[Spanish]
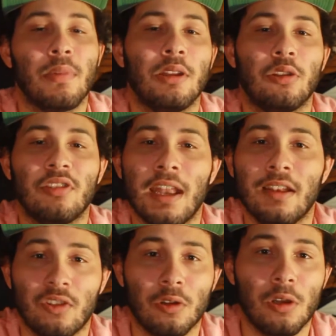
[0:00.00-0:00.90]

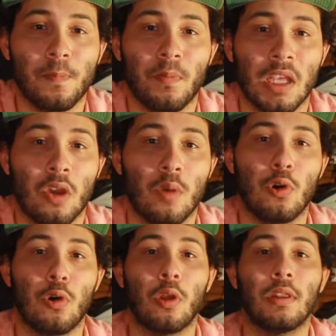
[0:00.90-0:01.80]
Simplemente usar el sol
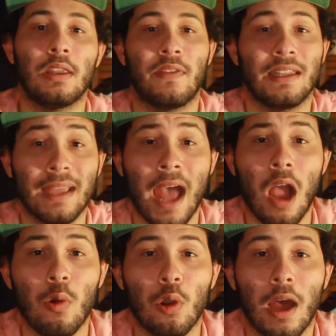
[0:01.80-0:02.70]
y cómo
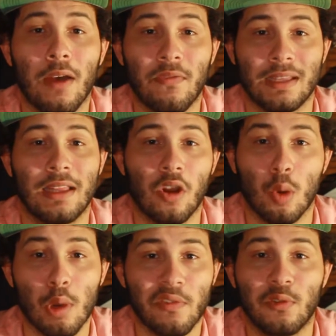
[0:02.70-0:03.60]
diferentes ángulos
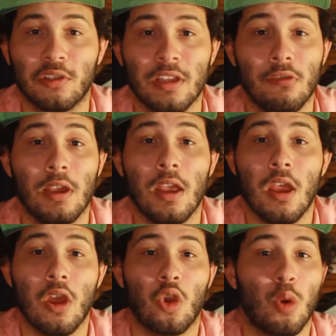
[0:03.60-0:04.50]
afectan cómo la foto se
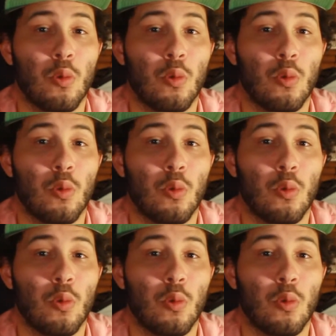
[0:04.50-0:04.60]
ve,